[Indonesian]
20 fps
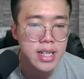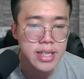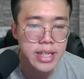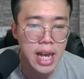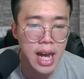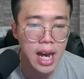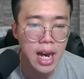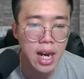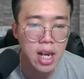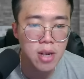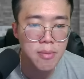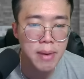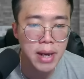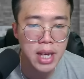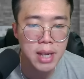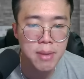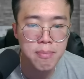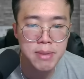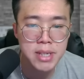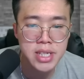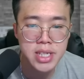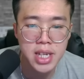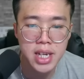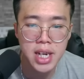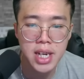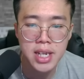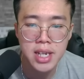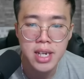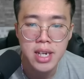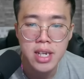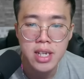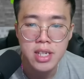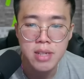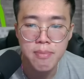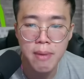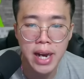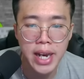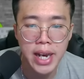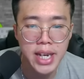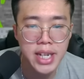nah kalau pakaiin piston
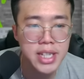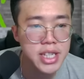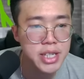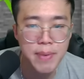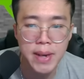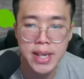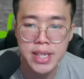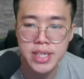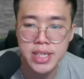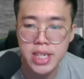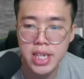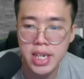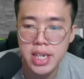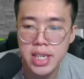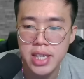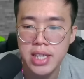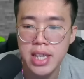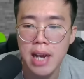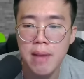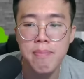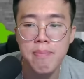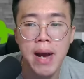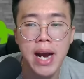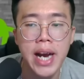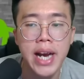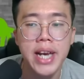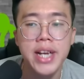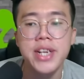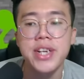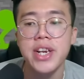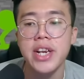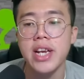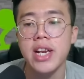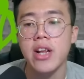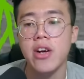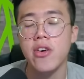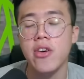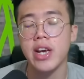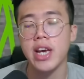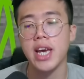pakaiin dispenser dan pakaiin
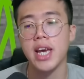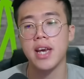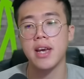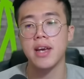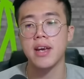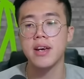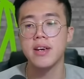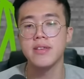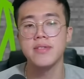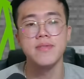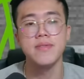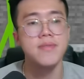rail oke okay.